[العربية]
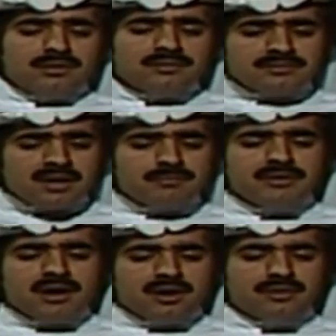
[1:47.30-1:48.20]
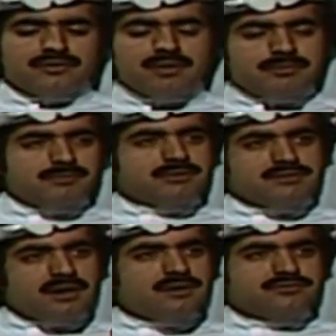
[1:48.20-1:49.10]
كان دائما ياخذ يبي
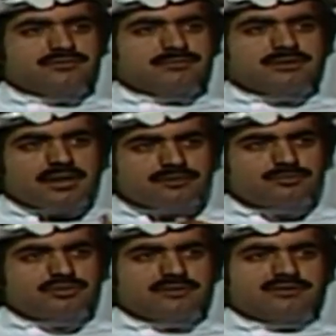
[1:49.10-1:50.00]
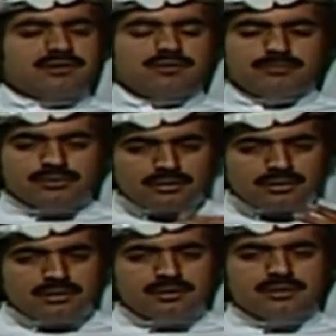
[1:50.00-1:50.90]
محتاج محتاج مسلسل يومي
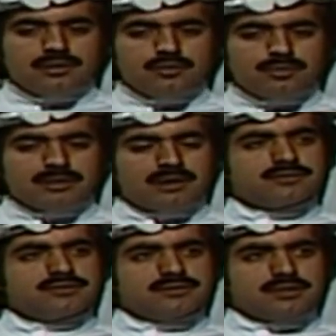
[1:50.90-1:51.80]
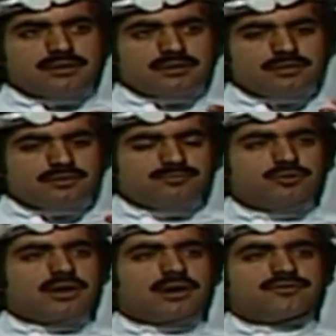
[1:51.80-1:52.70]
كل كل يوم يخلص عنده كل
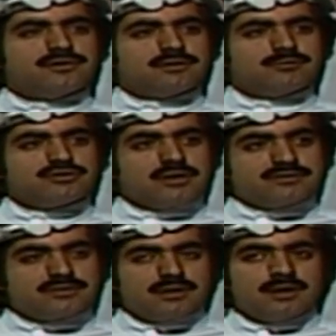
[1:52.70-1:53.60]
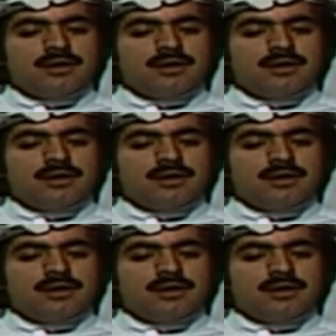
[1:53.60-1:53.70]
اسبوع يخلص عنده مسلسل